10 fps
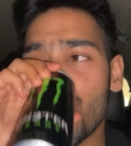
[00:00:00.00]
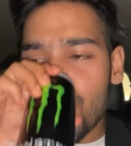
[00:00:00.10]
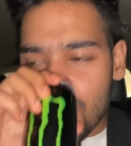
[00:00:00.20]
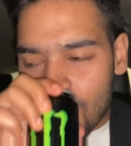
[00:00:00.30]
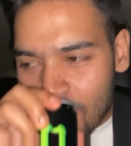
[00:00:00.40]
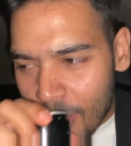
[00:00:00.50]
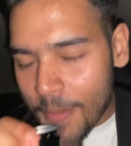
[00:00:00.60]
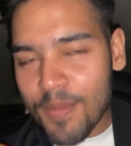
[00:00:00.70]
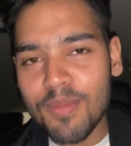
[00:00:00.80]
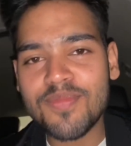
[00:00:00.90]
ड्रिंक नहीं
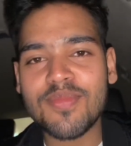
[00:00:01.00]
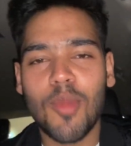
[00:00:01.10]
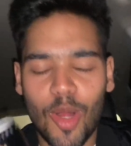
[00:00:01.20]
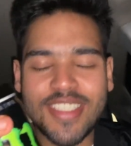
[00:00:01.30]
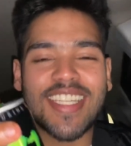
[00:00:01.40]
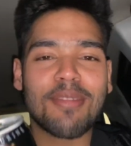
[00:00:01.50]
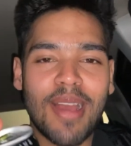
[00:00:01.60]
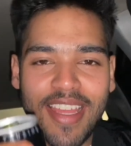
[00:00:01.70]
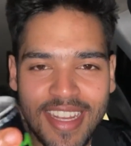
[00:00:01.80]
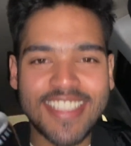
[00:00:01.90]
कहते भाई मॉन्स्टर
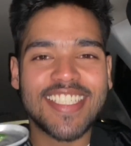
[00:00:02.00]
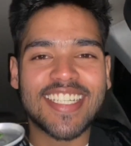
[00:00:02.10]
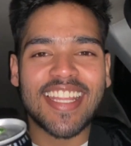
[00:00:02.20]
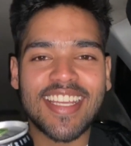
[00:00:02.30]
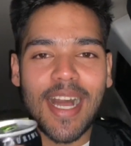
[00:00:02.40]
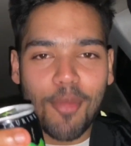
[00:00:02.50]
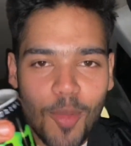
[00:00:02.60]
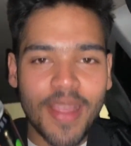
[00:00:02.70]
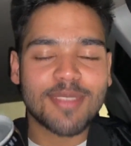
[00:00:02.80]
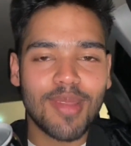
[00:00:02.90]
भाई एनर्जी ड्रिंक आपको
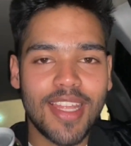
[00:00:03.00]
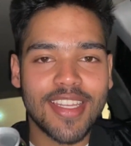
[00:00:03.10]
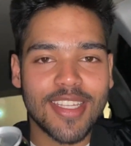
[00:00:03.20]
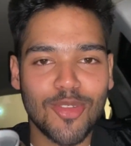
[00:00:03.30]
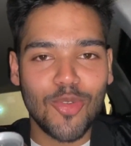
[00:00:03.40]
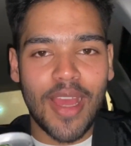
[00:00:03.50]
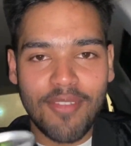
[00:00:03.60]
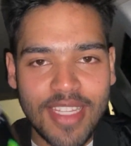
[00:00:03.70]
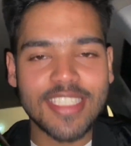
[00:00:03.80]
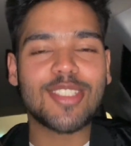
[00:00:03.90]
मैं एक्सप्लेन कर दूं एम
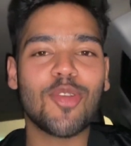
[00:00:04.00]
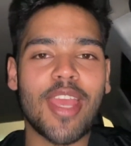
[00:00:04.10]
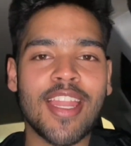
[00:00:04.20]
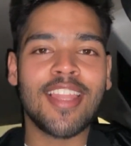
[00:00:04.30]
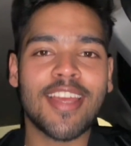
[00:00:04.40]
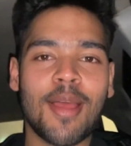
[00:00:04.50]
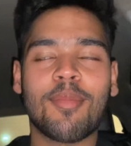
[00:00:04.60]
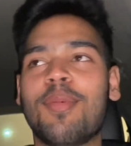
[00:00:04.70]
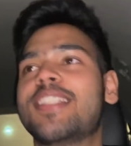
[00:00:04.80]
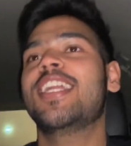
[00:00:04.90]
किसी को ये ना लगे
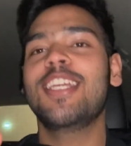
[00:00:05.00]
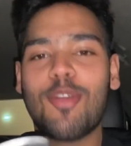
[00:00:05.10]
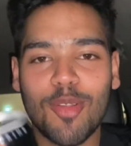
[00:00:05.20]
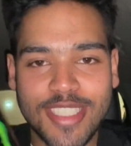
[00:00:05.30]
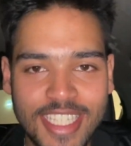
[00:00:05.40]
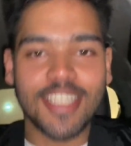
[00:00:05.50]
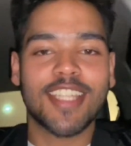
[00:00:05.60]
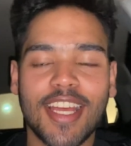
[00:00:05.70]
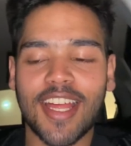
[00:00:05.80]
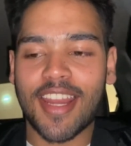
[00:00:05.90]
पता नहीं कौन से ही
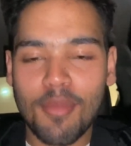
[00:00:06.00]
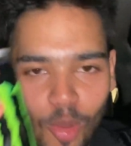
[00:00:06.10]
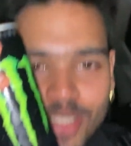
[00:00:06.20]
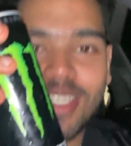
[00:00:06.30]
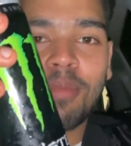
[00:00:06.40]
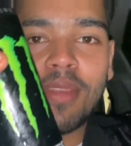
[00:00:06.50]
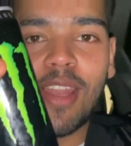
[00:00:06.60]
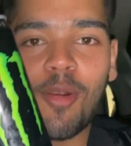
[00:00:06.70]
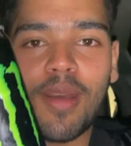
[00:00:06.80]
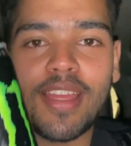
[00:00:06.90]
नशे कर रहे हैं मॉन्स्टर पी
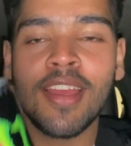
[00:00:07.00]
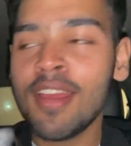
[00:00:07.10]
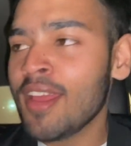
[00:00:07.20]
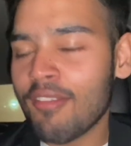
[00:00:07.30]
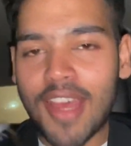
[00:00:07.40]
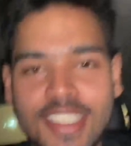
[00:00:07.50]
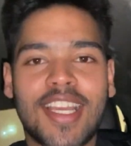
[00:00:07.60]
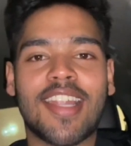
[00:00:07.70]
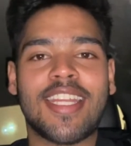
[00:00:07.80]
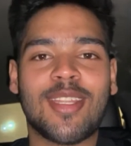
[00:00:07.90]
रहा हूँ भाई वेज
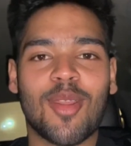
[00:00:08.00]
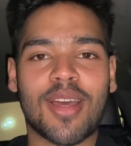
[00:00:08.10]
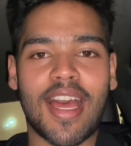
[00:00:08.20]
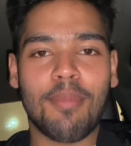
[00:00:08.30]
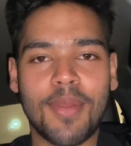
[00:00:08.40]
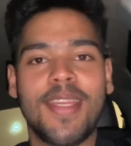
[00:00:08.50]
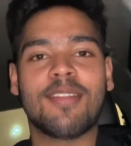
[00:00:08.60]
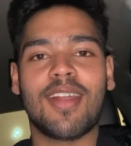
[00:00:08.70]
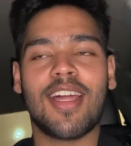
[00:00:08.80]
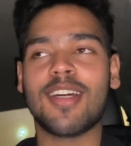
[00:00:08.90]
काठी रोल खाया पनीर
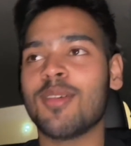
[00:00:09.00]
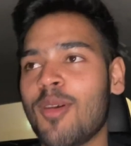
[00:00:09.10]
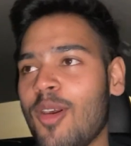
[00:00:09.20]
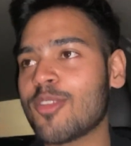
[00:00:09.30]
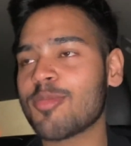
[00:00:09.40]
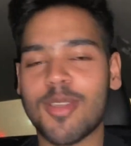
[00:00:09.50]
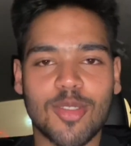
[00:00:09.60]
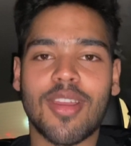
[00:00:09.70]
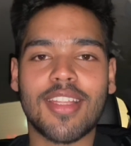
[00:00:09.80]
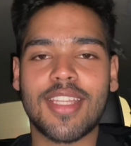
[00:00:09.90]
वाला और उसमें
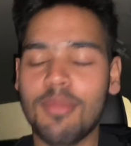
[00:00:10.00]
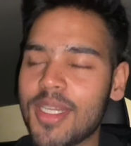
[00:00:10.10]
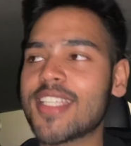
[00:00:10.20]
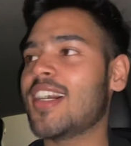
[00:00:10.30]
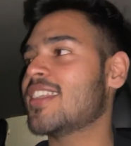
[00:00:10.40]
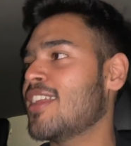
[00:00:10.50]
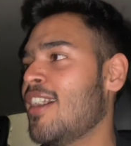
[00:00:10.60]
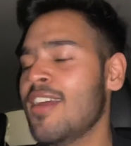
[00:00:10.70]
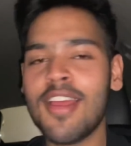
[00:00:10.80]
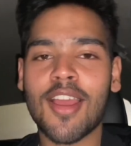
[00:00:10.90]
सोया थी मज़ेदार था
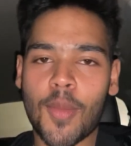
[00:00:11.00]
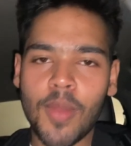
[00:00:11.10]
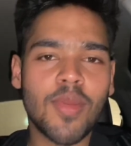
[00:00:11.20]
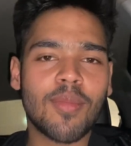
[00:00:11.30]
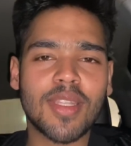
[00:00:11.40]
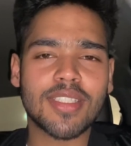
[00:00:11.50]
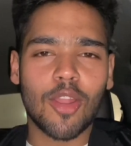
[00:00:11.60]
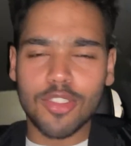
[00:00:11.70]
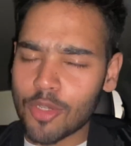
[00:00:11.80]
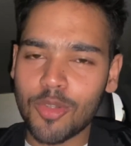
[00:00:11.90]
कभी भी अमृतसर
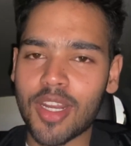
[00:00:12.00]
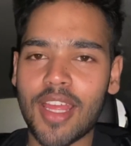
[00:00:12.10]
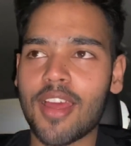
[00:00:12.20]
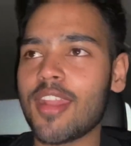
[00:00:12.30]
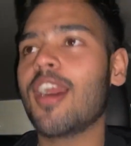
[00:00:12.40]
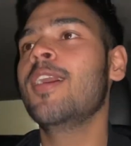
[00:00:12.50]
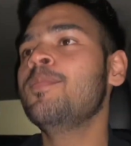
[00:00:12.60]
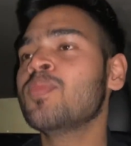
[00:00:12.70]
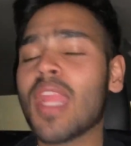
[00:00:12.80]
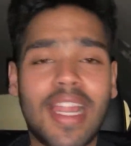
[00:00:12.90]
हो जरूर ट्राई करना
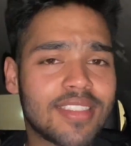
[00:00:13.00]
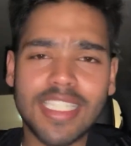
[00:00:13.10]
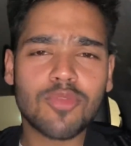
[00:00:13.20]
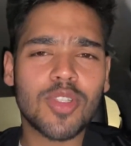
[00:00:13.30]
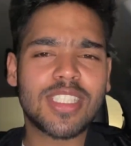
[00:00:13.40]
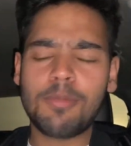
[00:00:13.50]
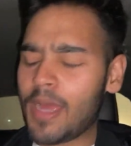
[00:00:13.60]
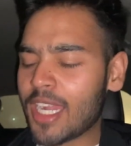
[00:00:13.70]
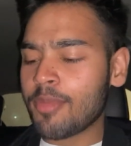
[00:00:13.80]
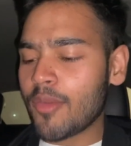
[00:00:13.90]
एंड दिस वॉज दी
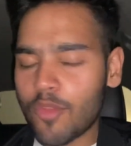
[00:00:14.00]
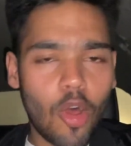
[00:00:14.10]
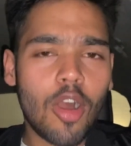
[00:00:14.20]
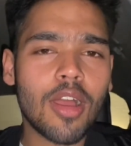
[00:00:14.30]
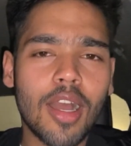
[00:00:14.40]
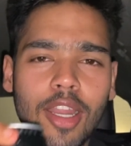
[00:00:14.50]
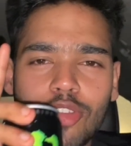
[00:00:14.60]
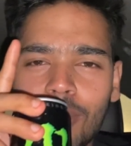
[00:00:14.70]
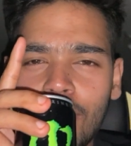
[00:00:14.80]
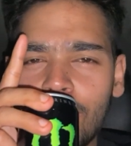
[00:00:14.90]
बैटमैन ब्लॉग अगर तो आपने